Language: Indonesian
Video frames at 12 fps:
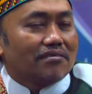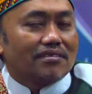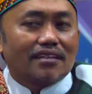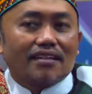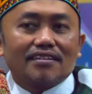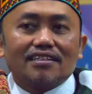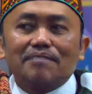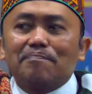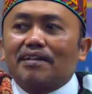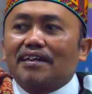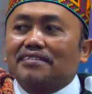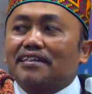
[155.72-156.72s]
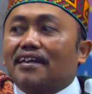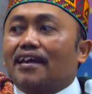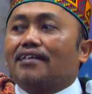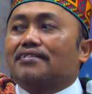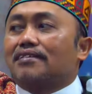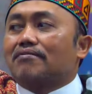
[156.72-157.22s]
Dan ini
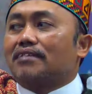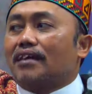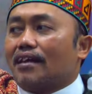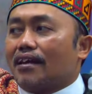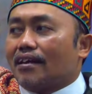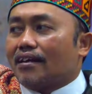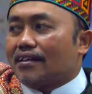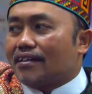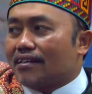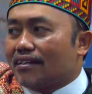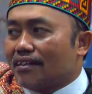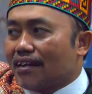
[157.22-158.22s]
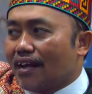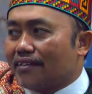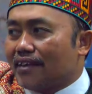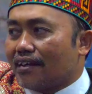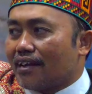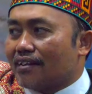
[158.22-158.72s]
pelecehan saudara.
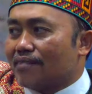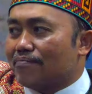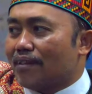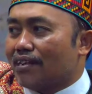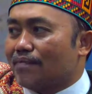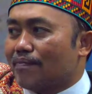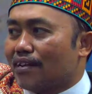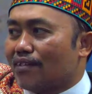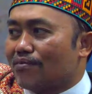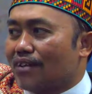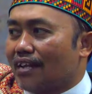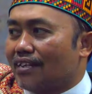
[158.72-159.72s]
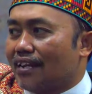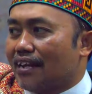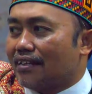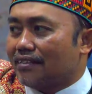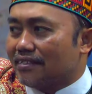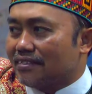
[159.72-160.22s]
Ajakan kembali pada Quran dan
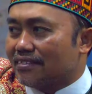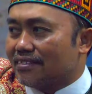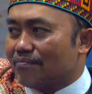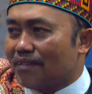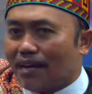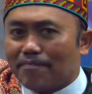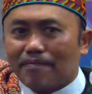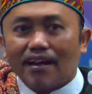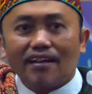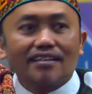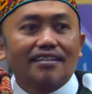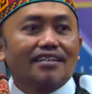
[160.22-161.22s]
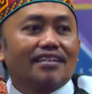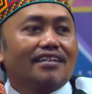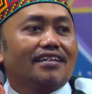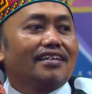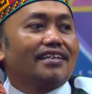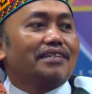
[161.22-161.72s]
hadis. Mengapa?
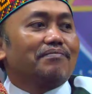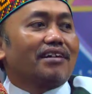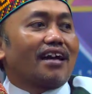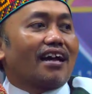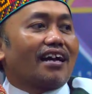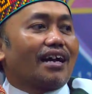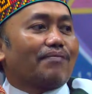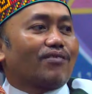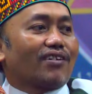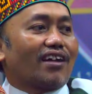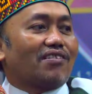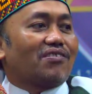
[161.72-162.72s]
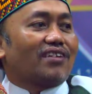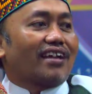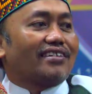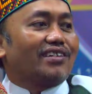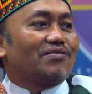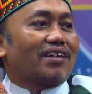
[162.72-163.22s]
Ini menganggap orang-orang
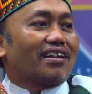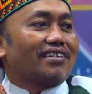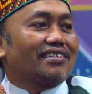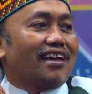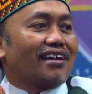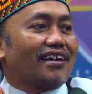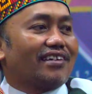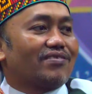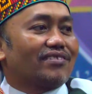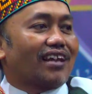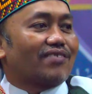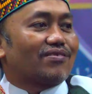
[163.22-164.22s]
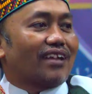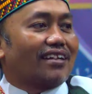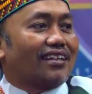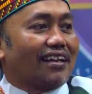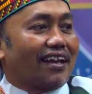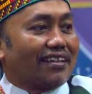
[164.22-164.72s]
di luar dia gak ikut Al-Quran
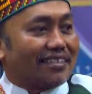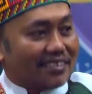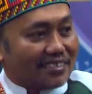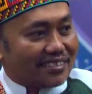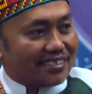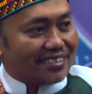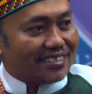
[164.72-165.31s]
dan hadis.